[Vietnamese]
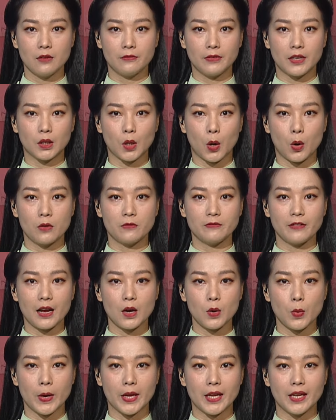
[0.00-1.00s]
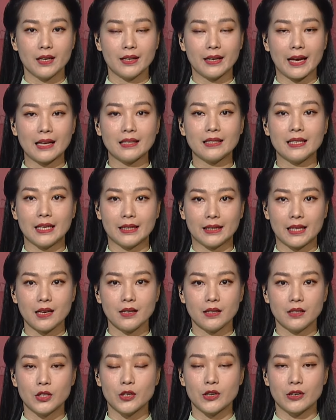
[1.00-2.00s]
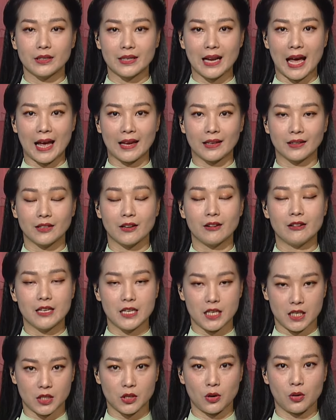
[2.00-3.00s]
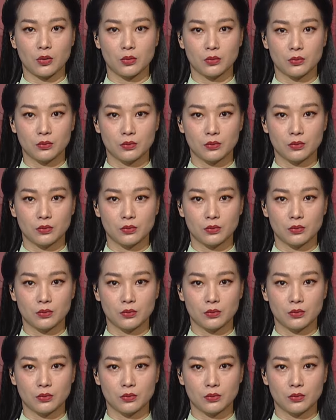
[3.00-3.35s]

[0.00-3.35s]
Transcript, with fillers: vì tội phá hủy các di tích tượng đài thời Liên Xô.